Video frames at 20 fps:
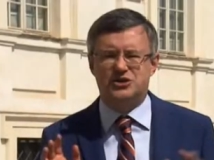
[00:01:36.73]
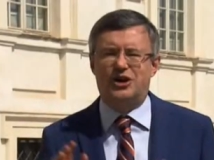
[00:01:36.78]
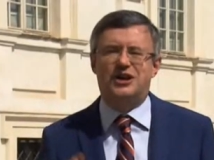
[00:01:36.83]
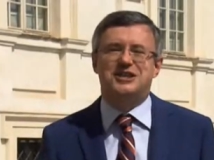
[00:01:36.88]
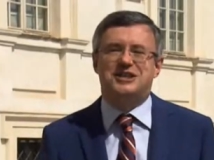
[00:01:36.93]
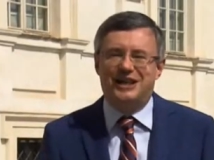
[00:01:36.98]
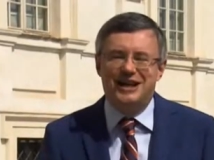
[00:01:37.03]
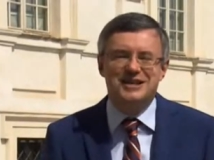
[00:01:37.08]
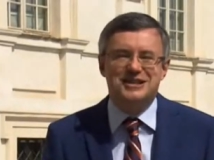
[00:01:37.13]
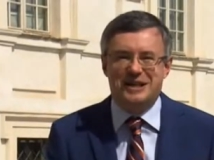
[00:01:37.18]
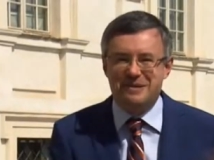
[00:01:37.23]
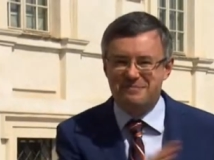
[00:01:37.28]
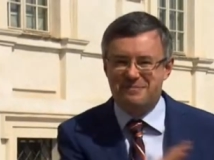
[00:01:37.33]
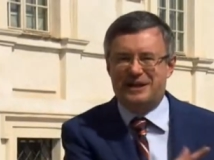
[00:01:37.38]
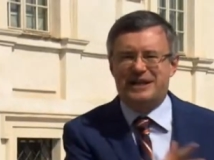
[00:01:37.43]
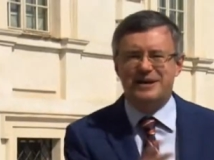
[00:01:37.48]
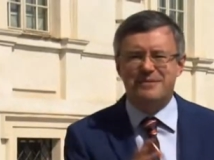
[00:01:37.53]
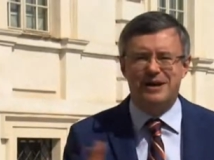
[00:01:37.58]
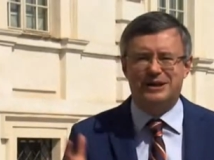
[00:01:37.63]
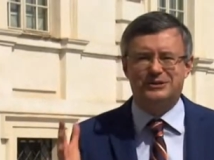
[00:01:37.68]
gli storici l'hanno
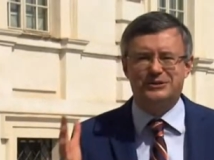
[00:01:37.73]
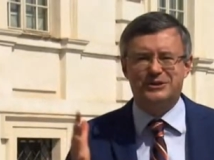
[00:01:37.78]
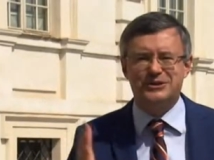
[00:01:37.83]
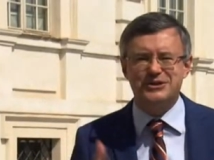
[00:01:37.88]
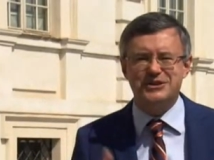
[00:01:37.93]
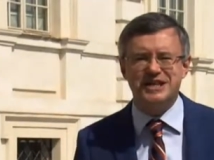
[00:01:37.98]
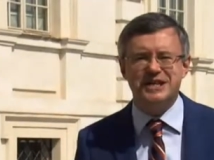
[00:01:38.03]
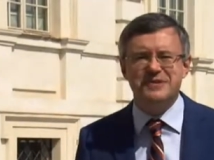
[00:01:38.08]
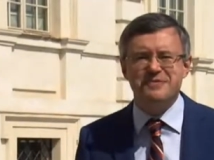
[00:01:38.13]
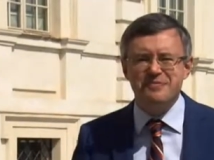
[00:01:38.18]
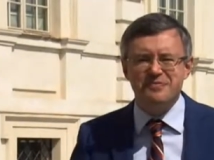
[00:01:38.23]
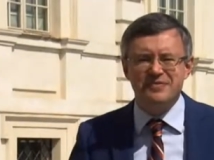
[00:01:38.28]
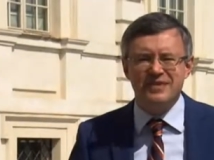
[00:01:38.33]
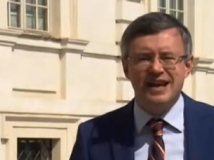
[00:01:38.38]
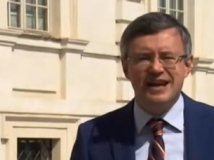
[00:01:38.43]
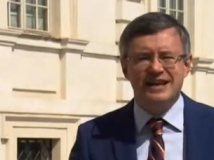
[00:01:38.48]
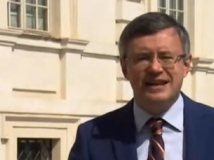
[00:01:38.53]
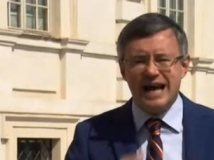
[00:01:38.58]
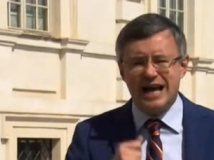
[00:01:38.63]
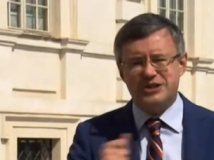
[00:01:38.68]
sempre chiamato così,
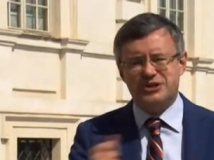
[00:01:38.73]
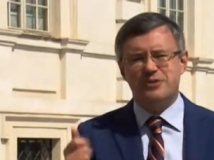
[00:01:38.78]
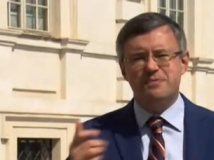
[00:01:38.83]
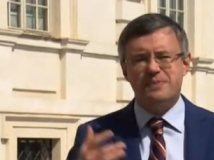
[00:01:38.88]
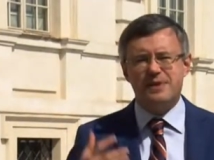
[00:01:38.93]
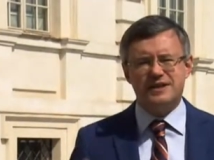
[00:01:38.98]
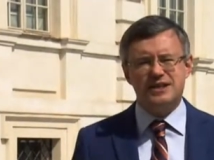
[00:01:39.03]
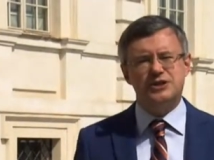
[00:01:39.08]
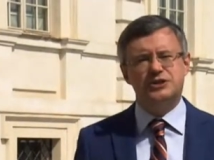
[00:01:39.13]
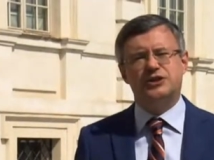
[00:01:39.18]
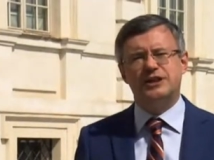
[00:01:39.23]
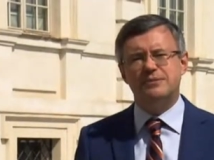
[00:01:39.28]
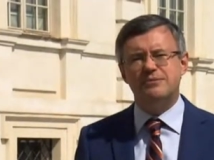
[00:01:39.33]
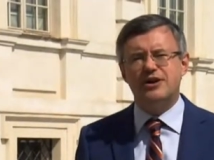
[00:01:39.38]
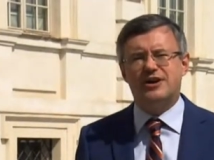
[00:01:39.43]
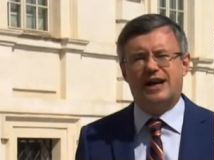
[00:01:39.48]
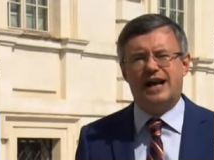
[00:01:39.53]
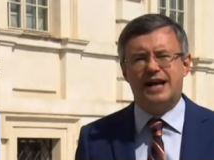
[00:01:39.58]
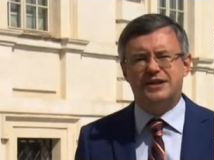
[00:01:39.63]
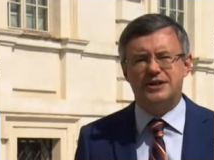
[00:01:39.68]
nasce un partito
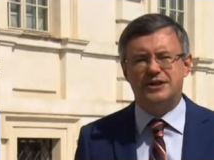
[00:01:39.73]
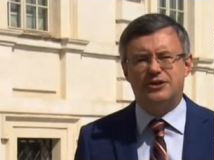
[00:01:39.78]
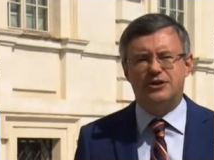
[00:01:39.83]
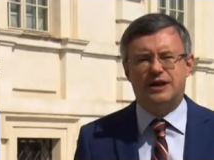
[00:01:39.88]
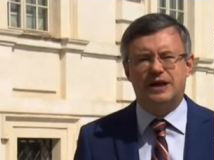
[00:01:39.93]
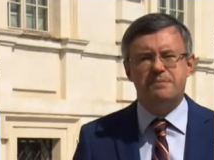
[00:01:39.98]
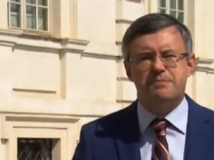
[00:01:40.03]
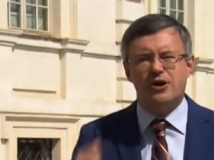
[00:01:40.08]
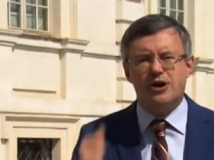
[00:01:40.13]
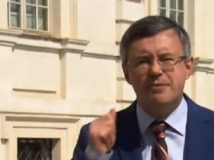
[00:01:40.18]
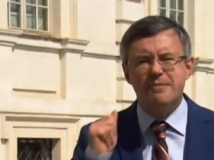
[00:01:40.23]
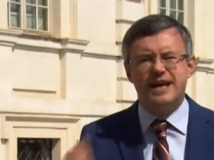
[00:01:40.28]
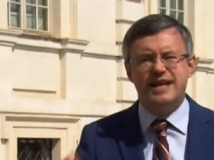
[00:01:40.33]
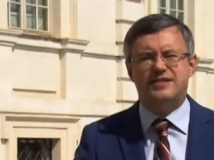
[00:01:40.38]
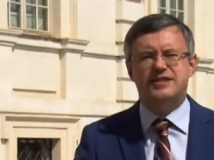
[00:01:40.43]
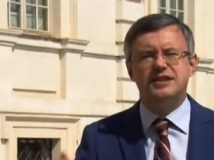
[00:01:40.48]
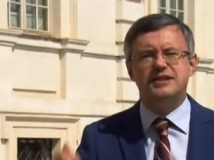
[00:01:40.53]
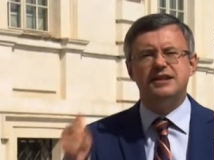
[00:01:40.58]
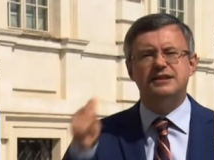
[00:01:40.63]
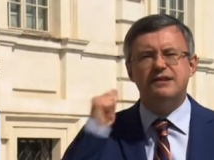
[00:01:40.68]
democratico che
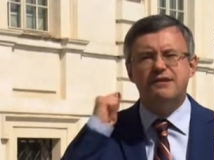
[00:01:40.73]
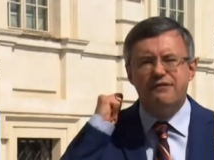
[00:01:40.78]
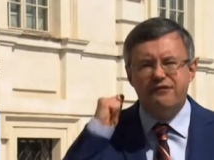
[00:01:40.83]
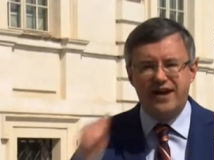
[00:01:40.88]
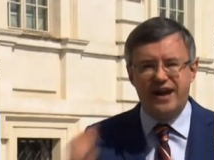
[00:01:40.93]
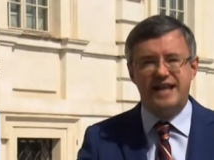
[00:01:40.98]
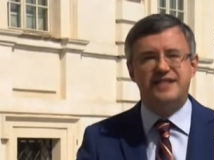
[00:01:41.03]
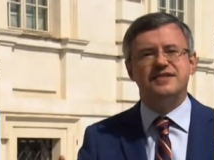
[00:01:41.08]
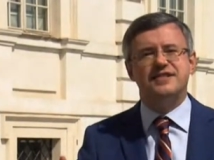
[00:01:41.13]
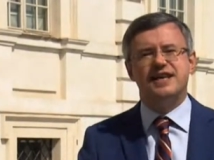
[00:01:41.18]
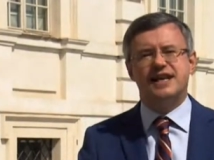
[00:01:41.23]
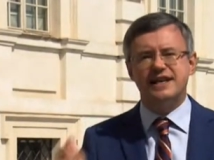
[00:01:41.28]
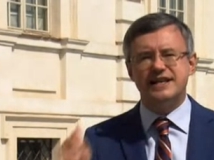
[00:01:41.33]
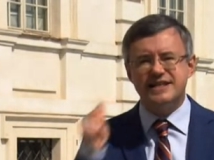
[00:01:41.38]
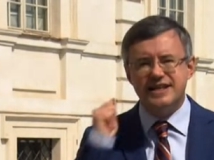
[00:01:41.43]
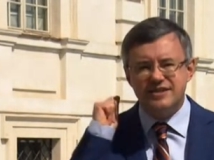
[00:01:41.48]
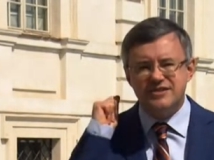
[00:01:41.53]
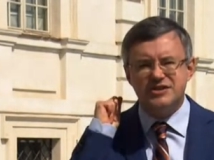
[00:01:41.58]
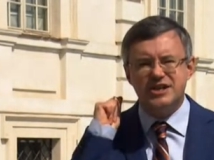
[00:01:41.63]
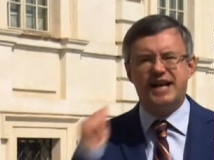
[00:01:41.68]
promette di
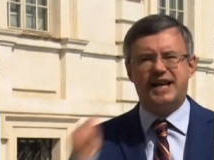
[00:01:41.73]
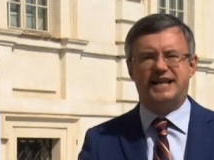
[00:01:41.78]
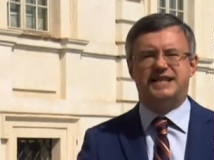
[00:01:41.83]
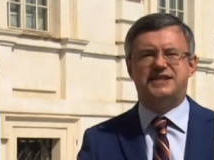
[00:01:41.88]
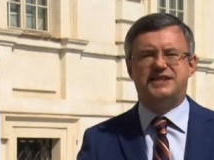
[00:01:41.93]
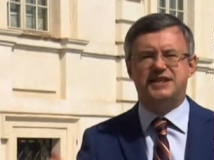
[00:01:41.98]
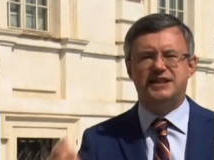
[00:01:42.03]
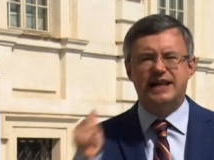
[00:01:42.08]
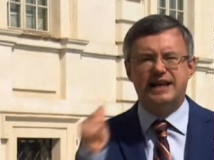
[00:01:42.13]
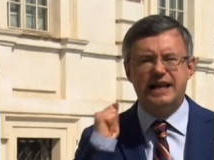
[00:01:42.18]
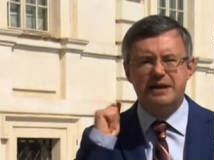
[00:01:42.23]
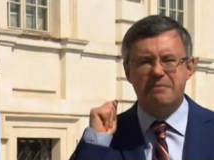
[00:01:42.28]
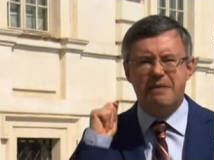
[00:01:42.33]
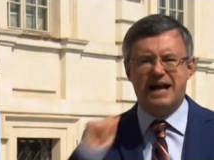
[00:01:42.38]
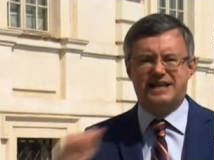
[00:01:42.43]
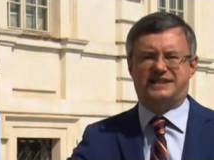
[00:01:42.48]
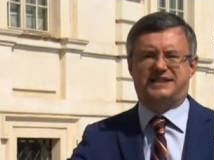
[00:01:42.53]
difendere gli interessi delle